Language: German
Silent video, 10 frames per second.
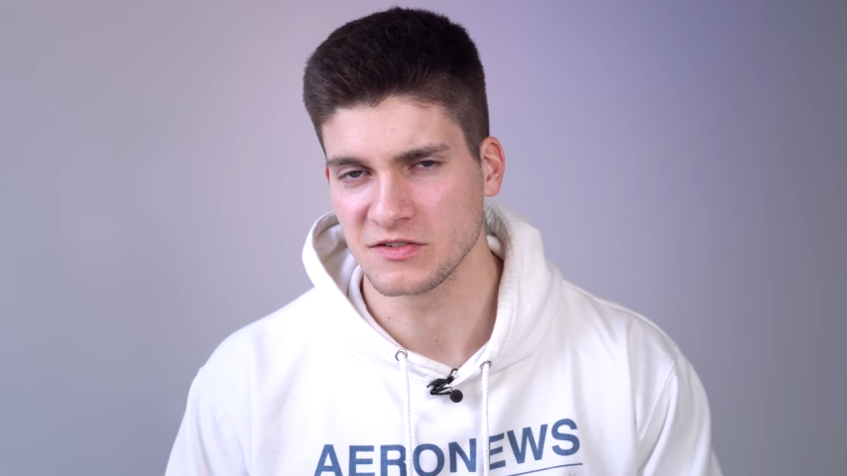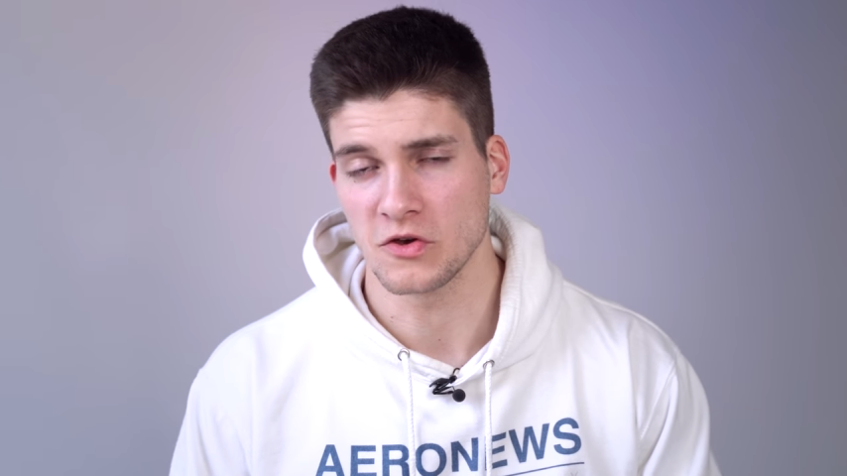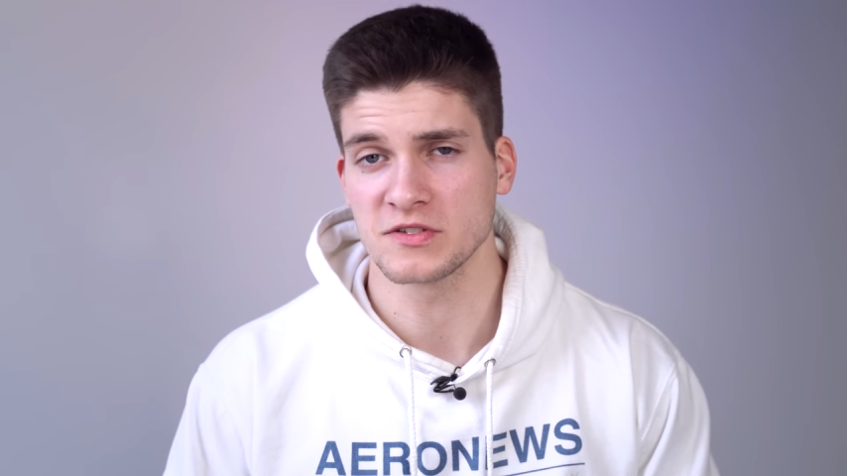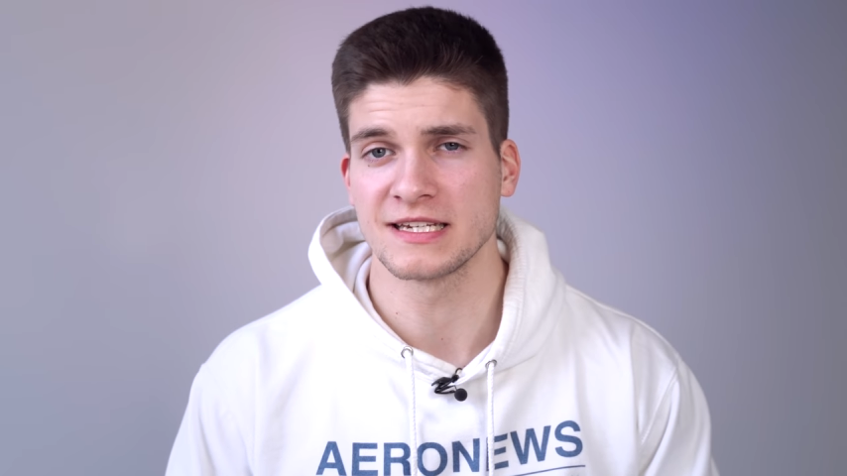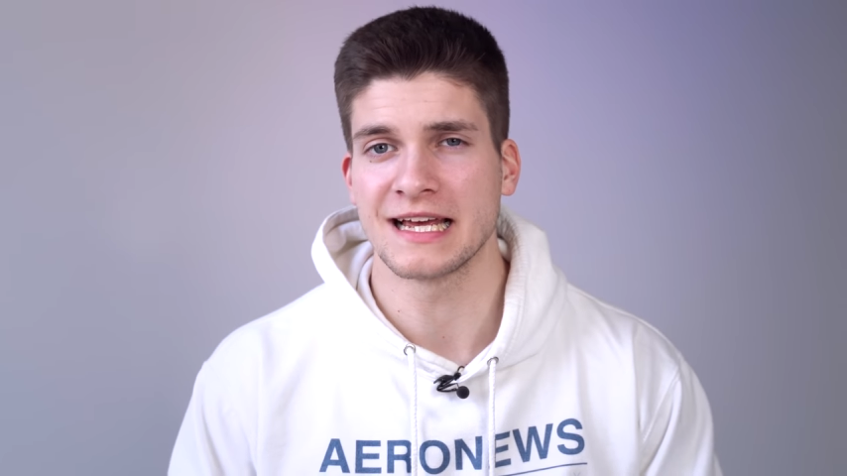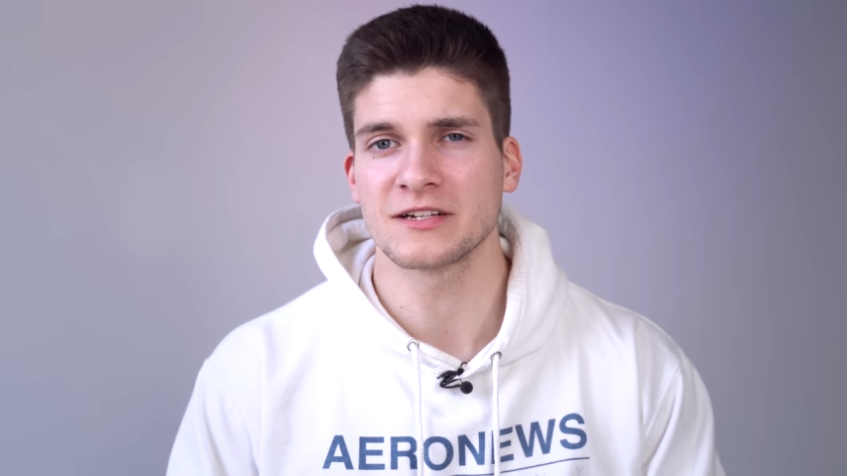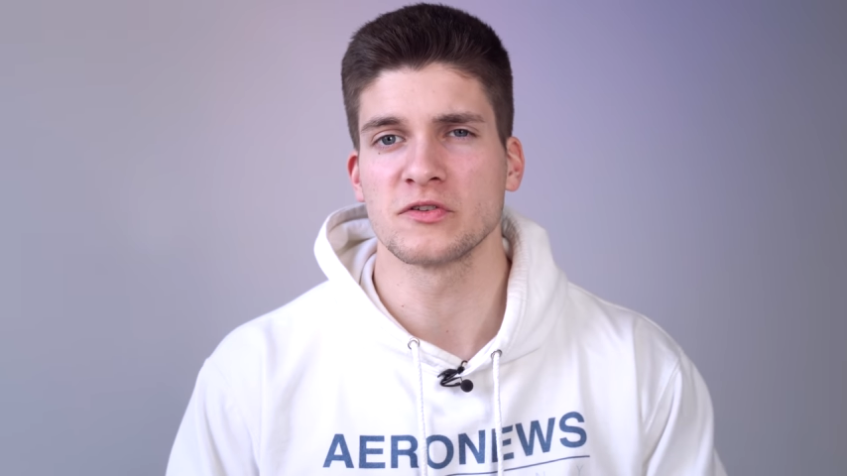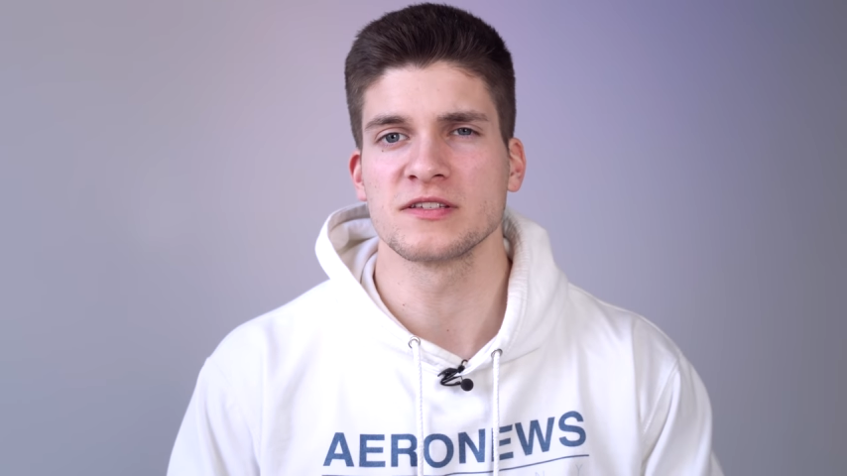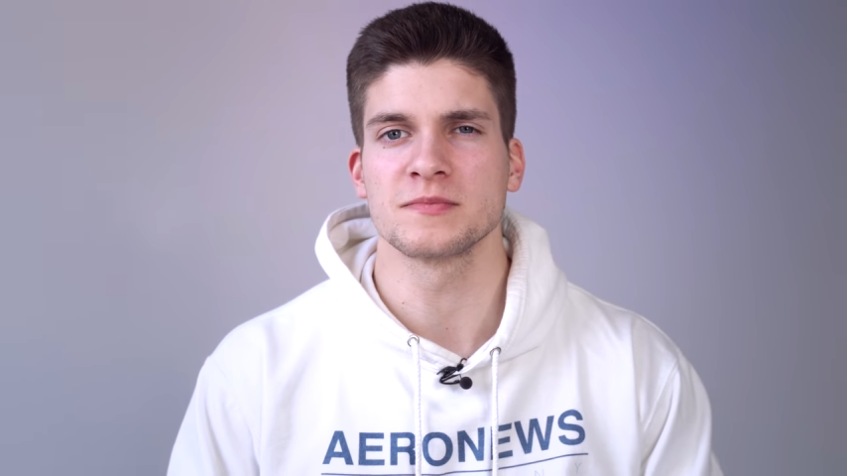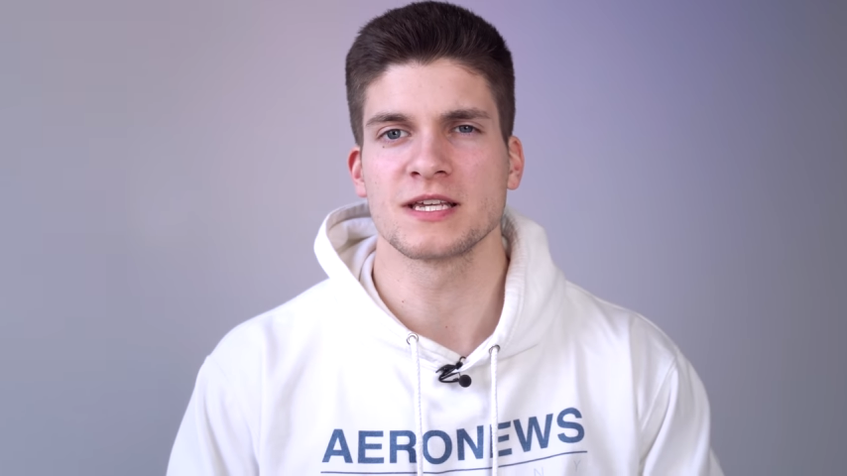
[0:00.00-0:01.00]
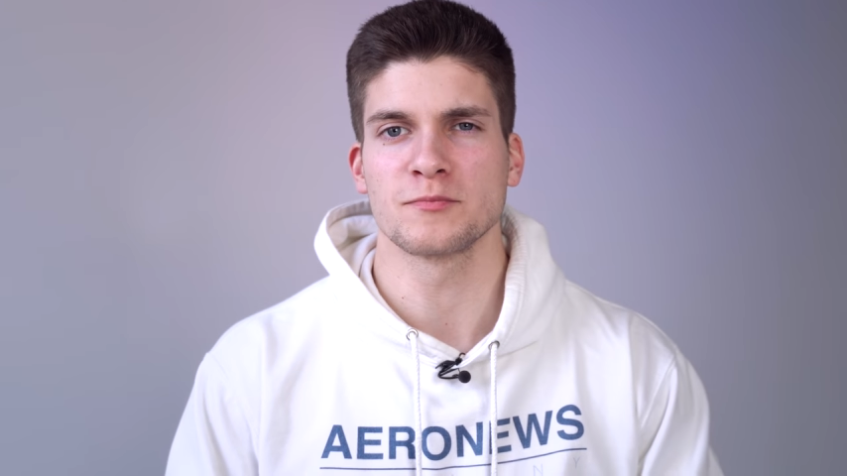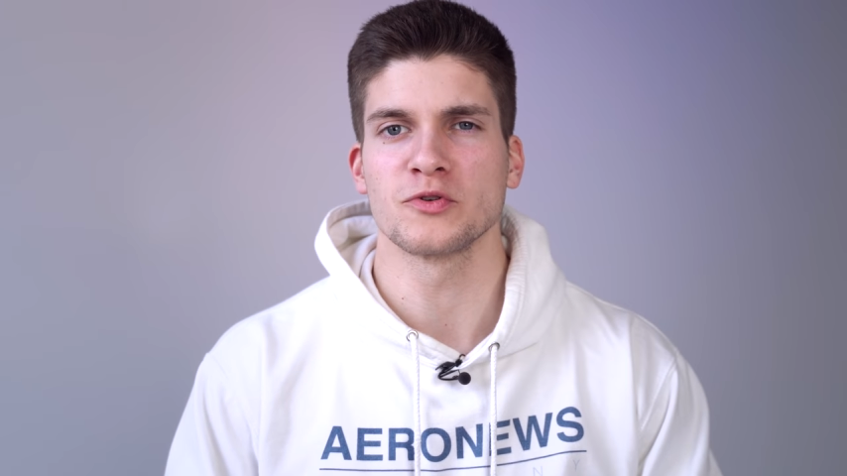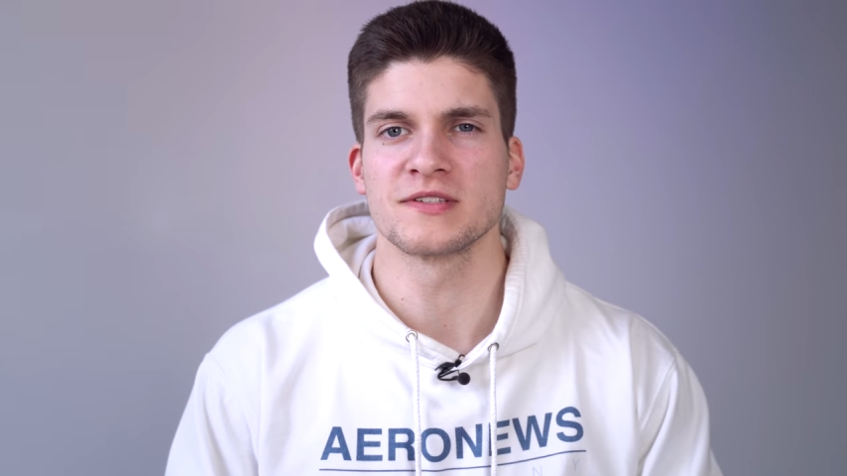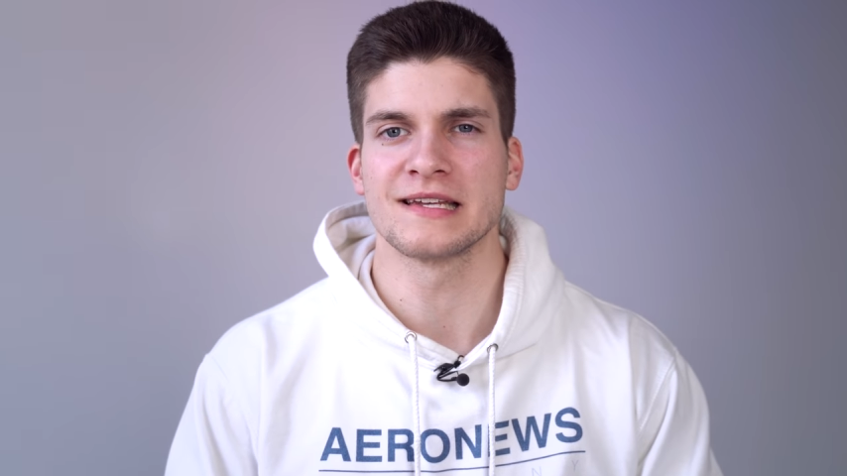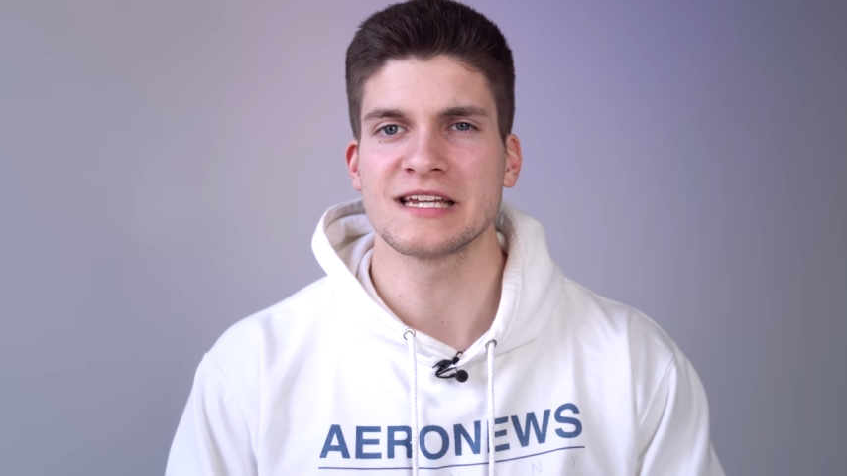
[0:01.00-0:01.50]
also aus den 78
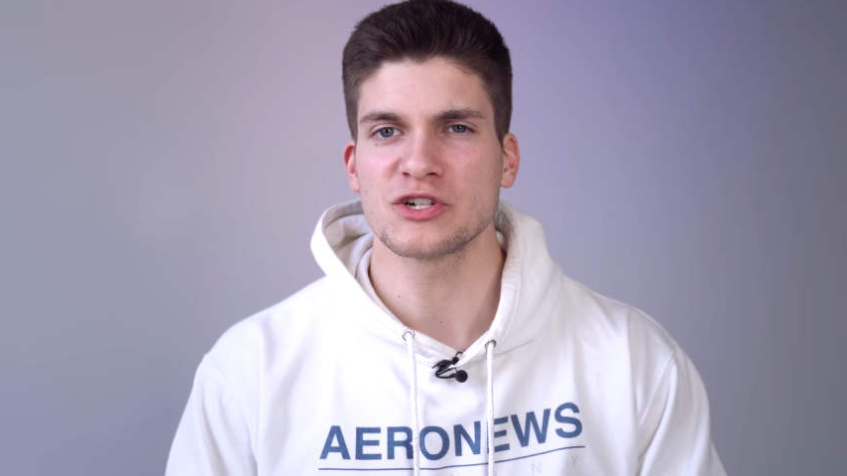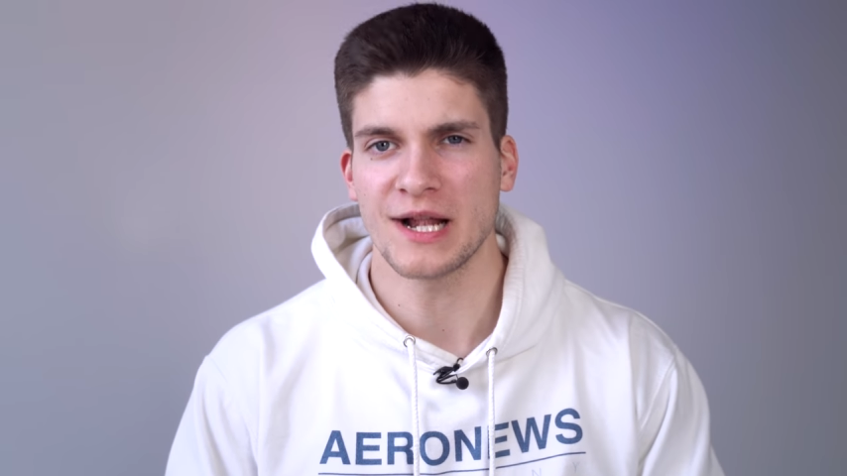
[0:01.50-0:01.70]
Prozent der